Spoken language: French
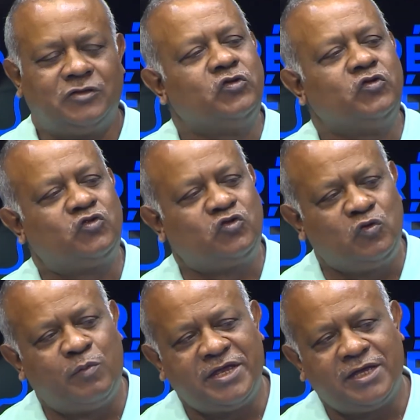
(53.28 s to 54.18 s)

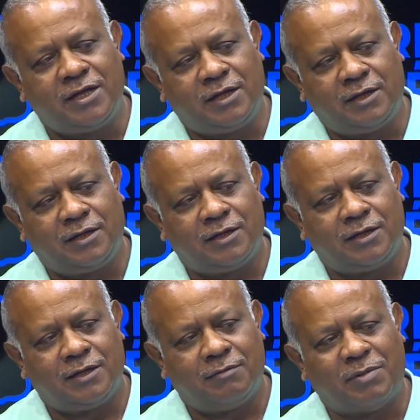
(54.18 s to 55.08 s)
Soubaya,
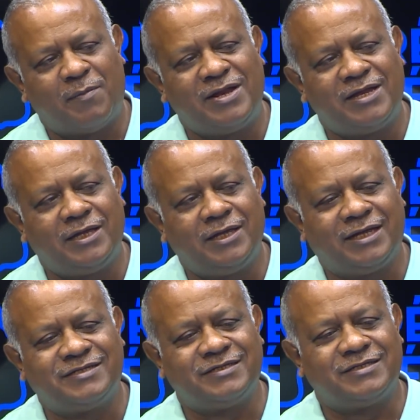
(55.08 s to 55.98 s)
pas mal a,
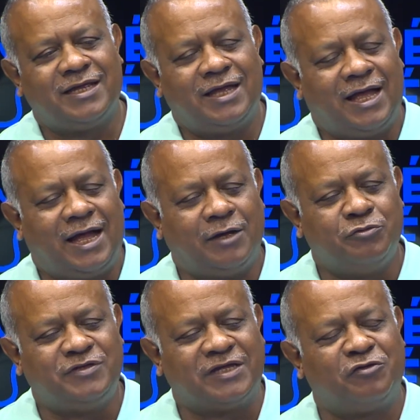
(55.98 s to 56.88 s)
a eu
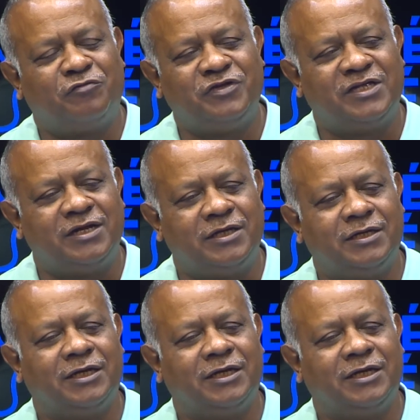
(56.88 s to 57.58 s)
cette envie d'aller